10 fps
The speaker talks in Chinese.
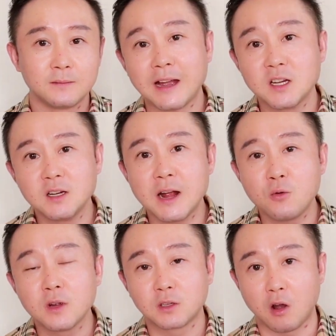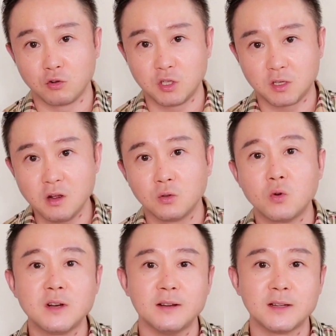它仍然会导致更
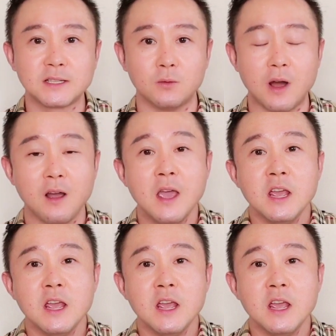多人的死亡，